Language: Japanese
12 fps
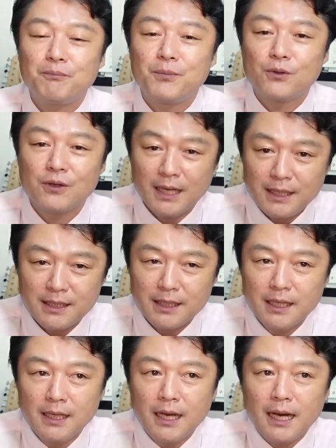表会、
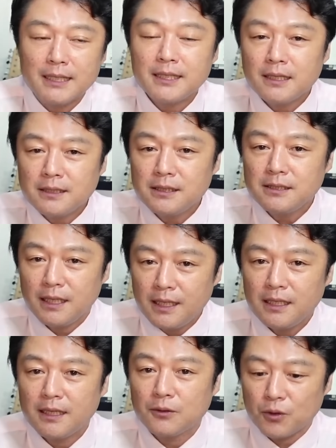新しい
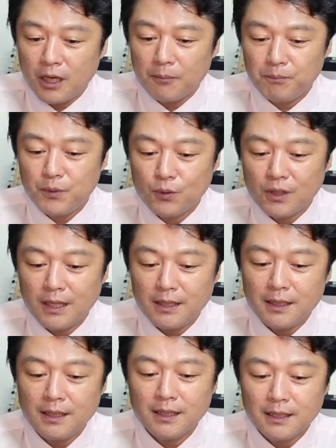映画の発表
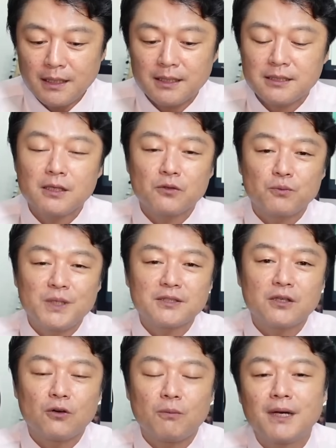会なんかで記者の皆
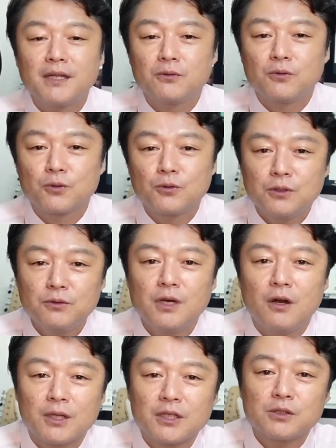さんを招くことっていう
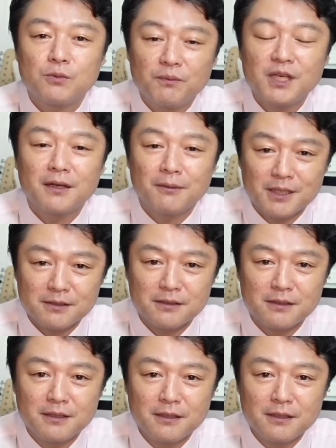のは私も見かけます。